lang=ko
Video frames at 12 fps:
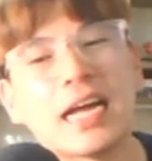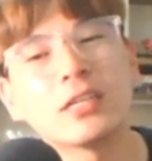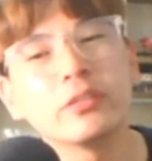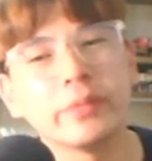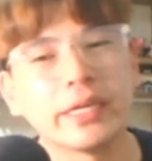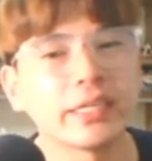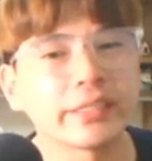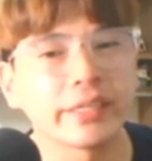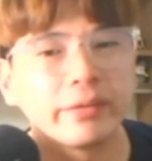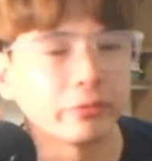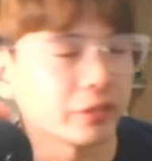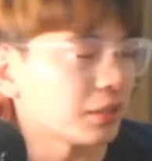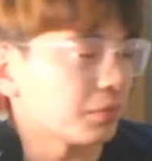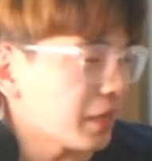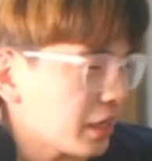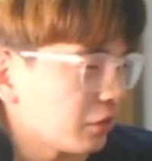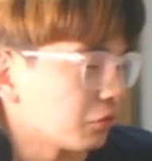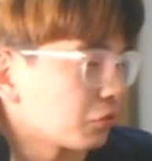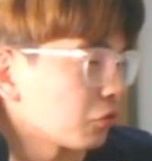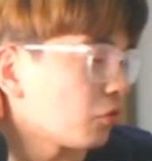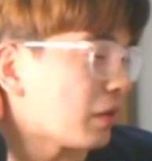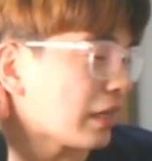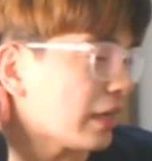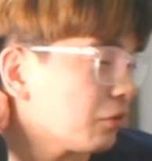나도 메달을 잘 모르지만 요
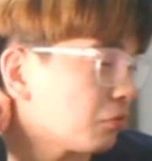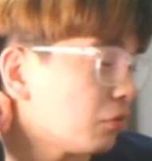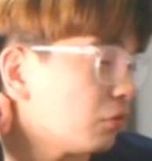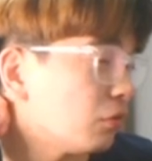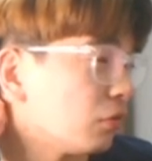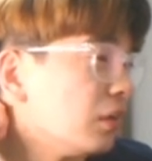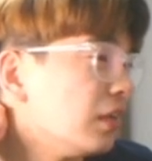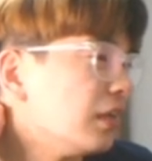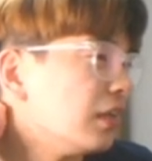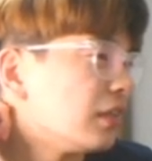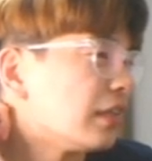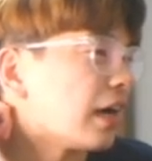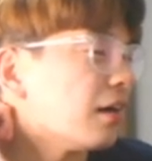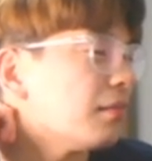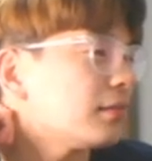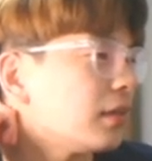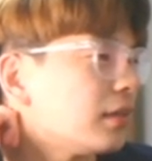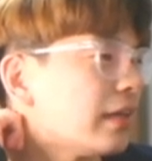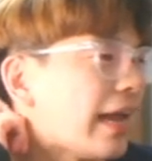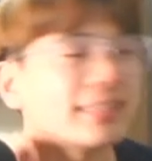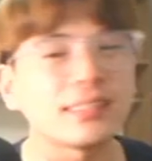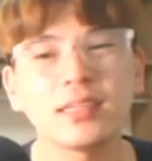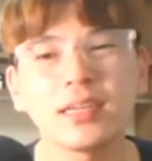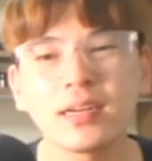정도만 해도 내가 봤을 때는
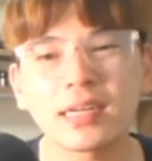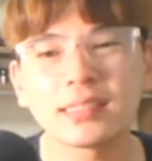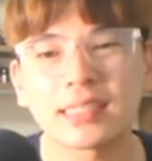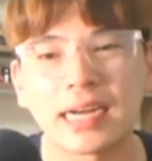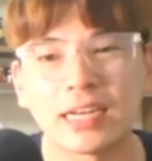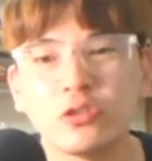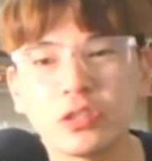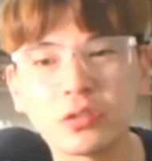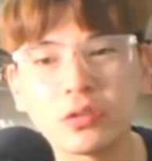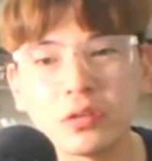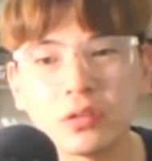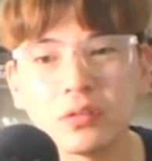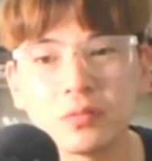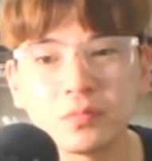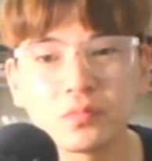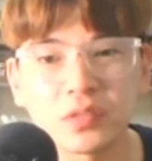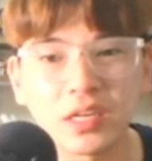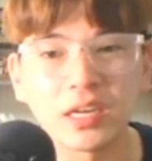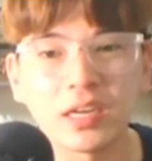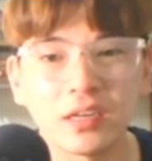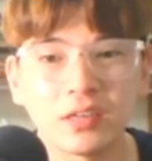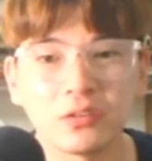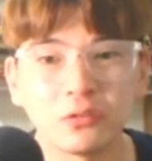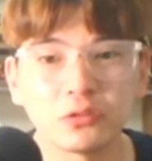에스 리그까지 갈 수 있어. 네,
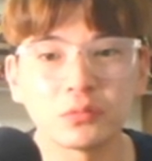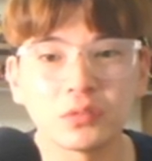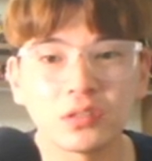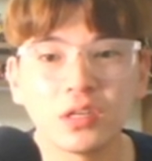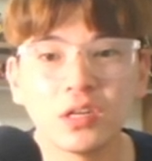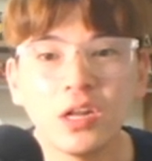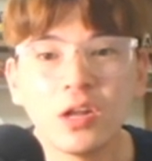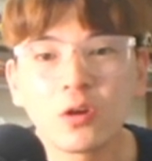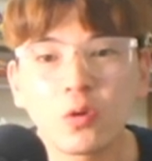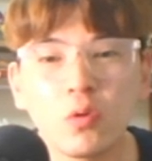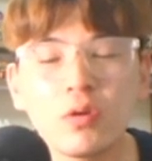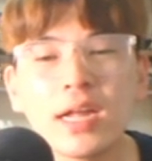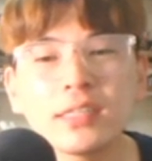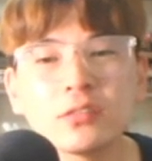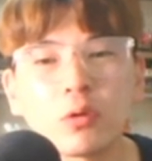요즘은 콜라는